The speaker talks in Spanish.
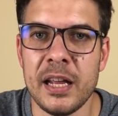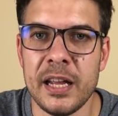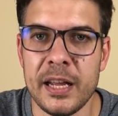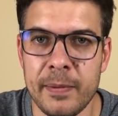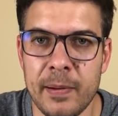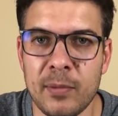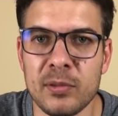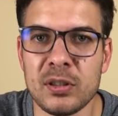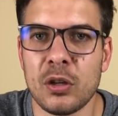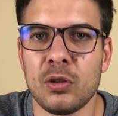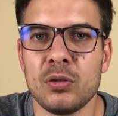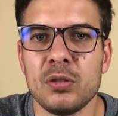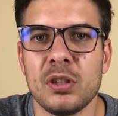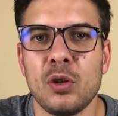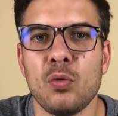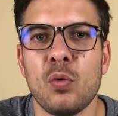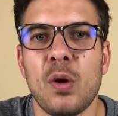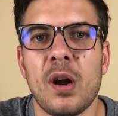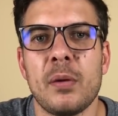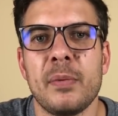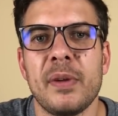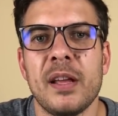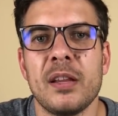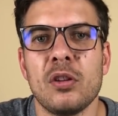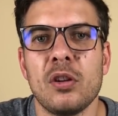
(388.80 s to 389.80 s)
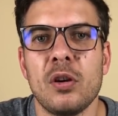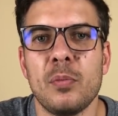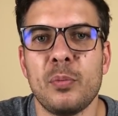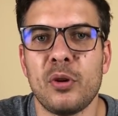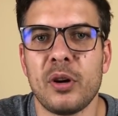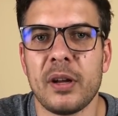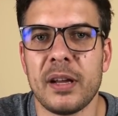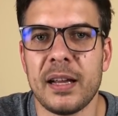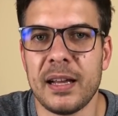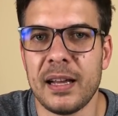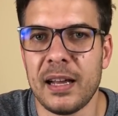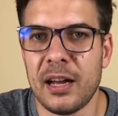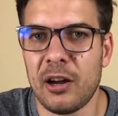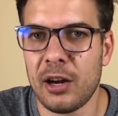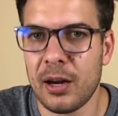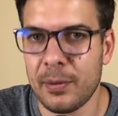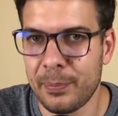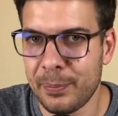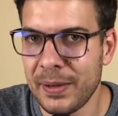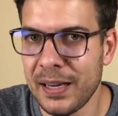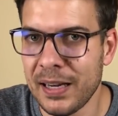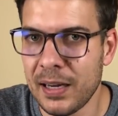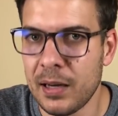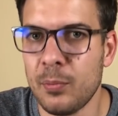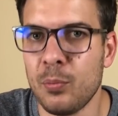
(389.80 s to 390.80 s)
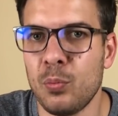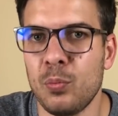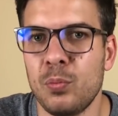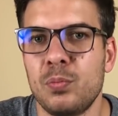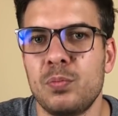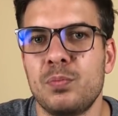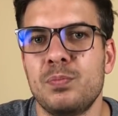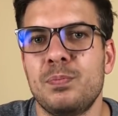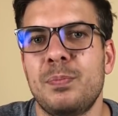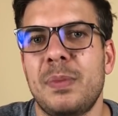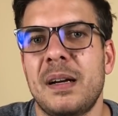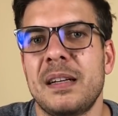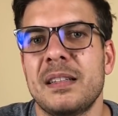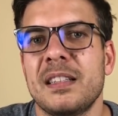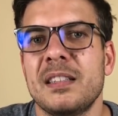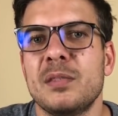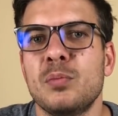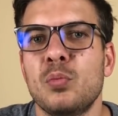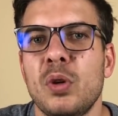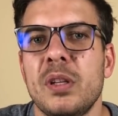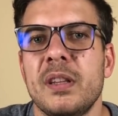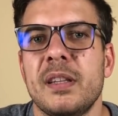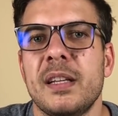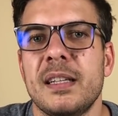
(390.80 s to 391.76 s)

Y vamos a continuar viéndolo porque ahora vienen partes muy